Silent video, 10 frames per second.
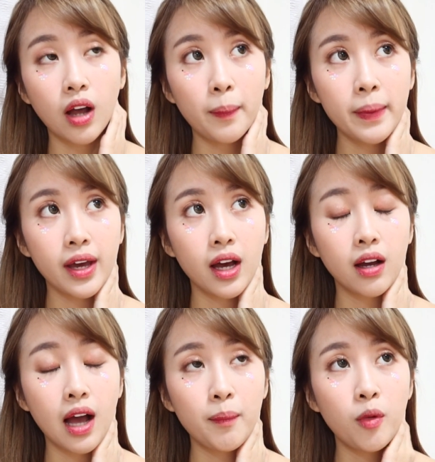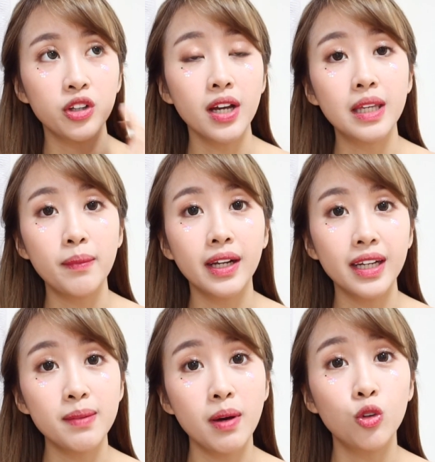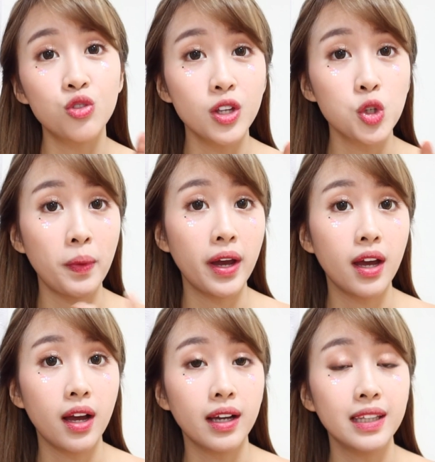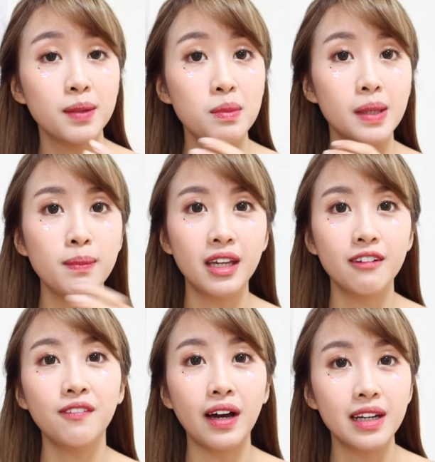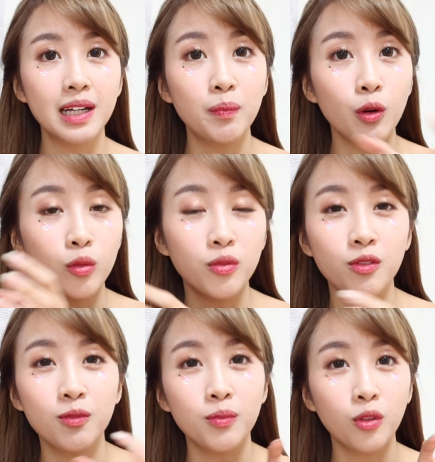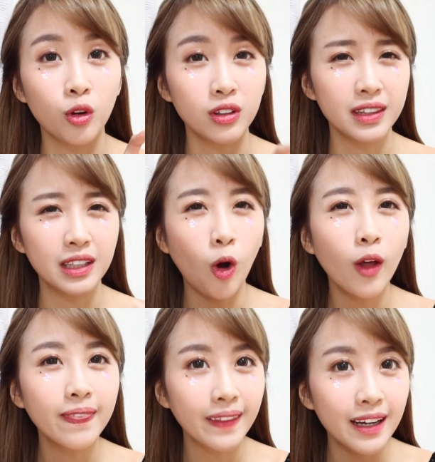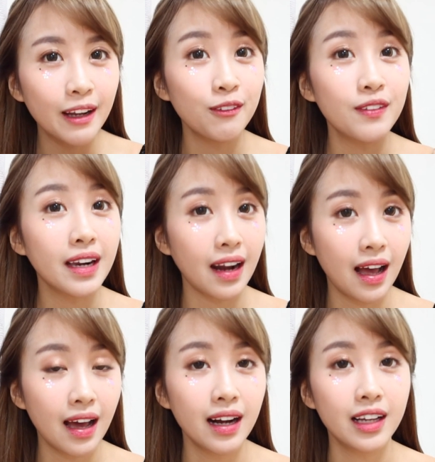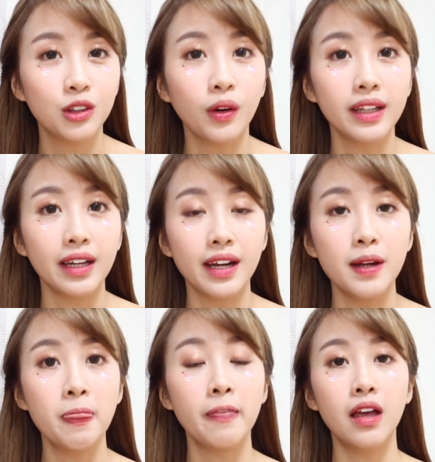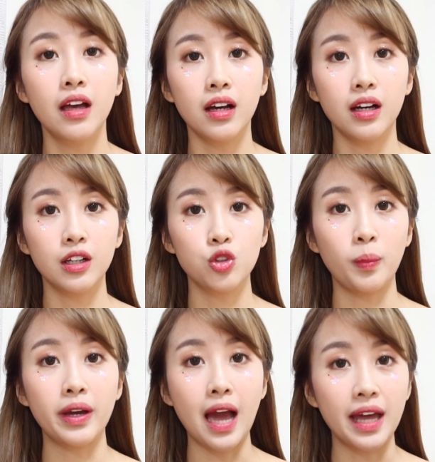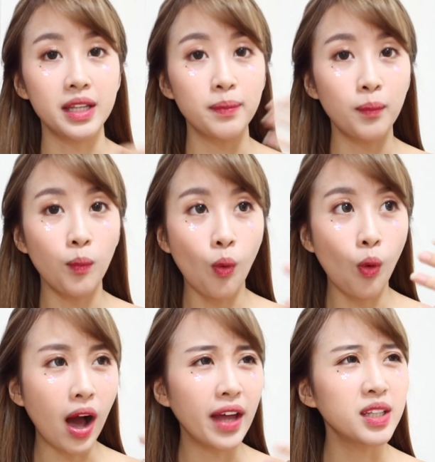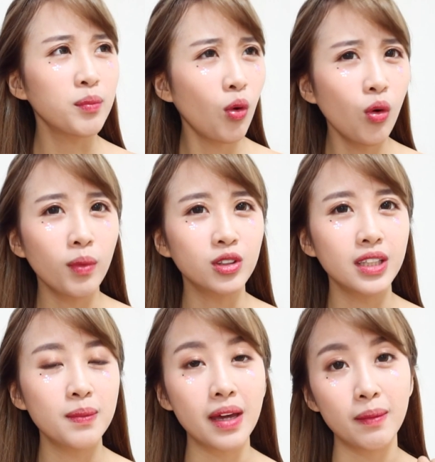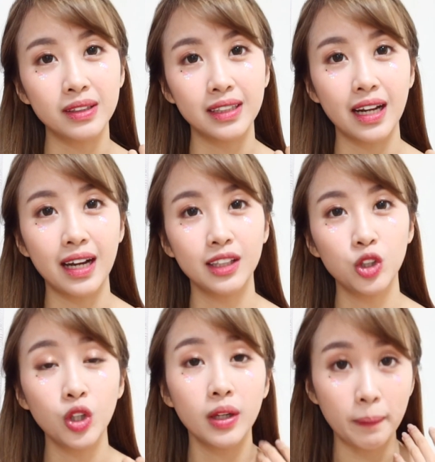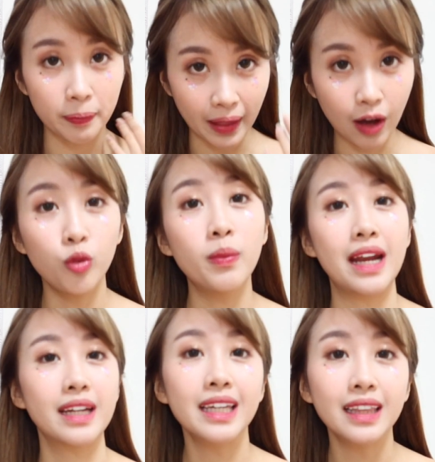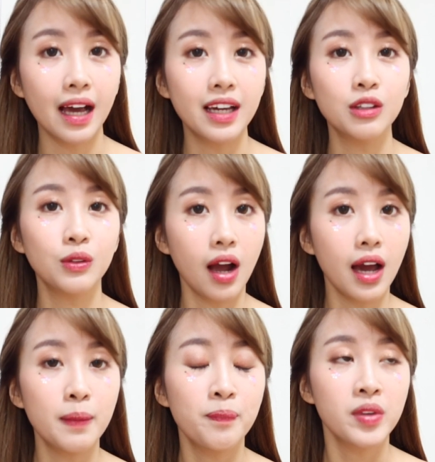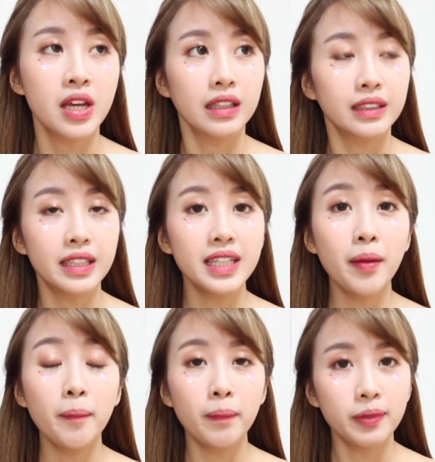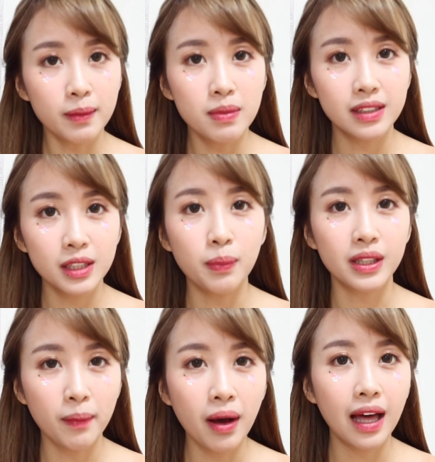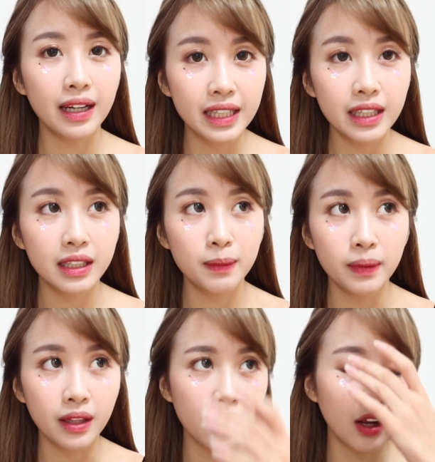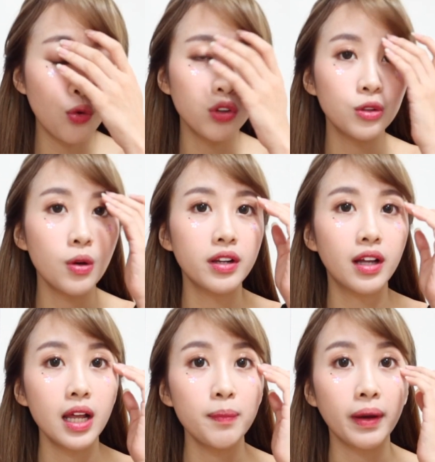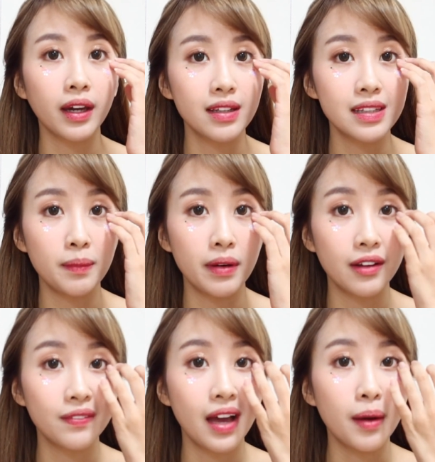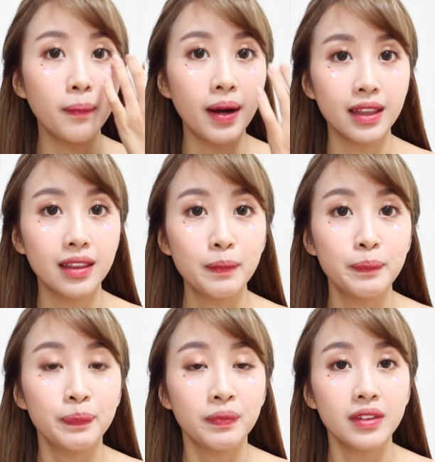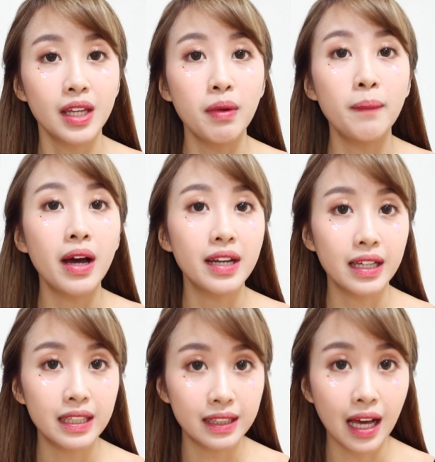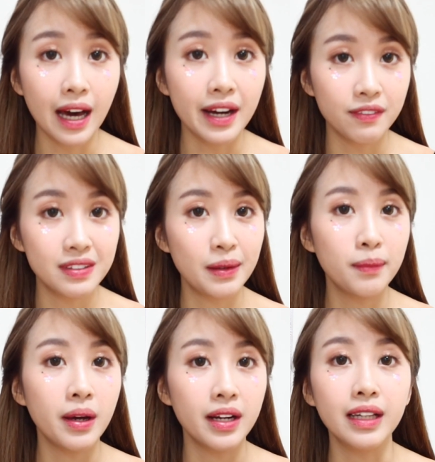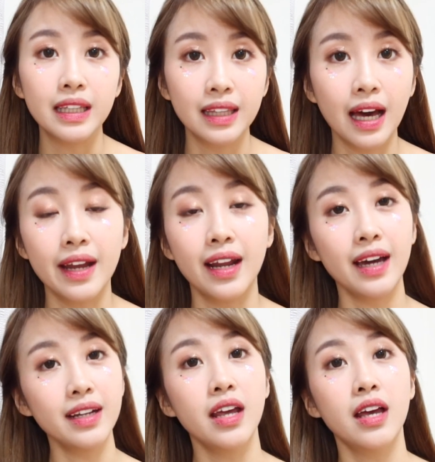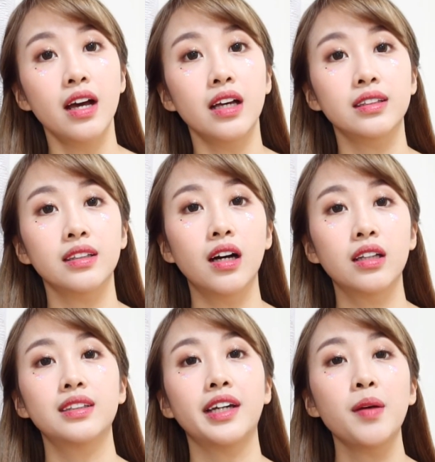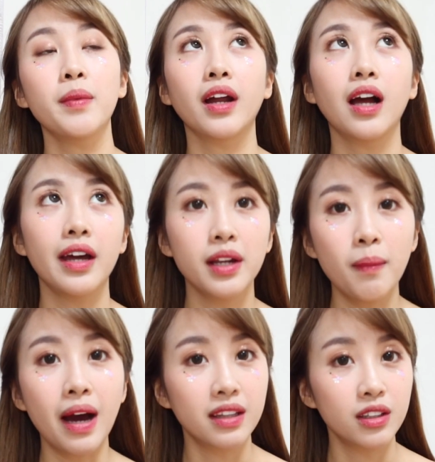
apa ya maunya gimana nih bagusnya supaya kita bisa bikin viral pro, kon, konten yang viral gitu kan karena uh, supaya animo animo maksudnya biar masyarakat itu tahu brand kita gitu kan jadi yang terbesit pertama kali di pikiran aku waktu itu adalah pengen sama Raffi Ahmad sama Mbak Nagita, karena sama Mbak Nagita karena kan uh, secara mereka kan emang